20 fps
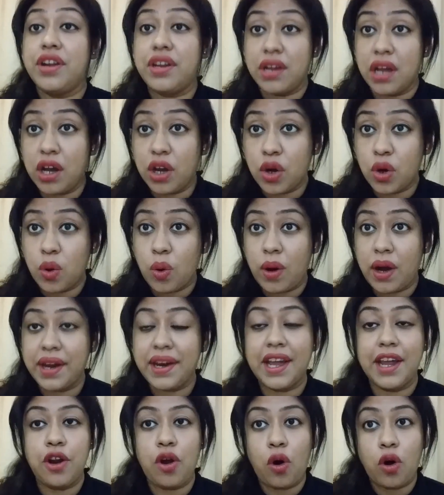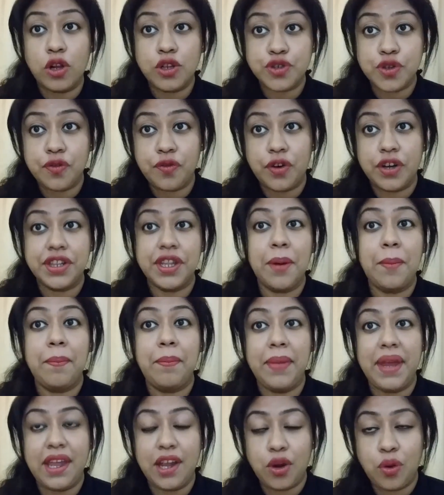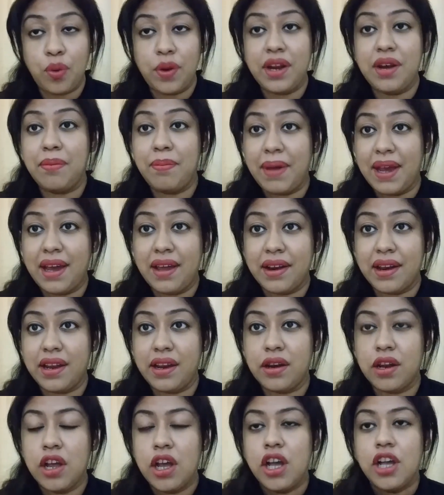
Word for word: यंग वन एंड ऑल्सो फॉर द मे क्वीन बहरीन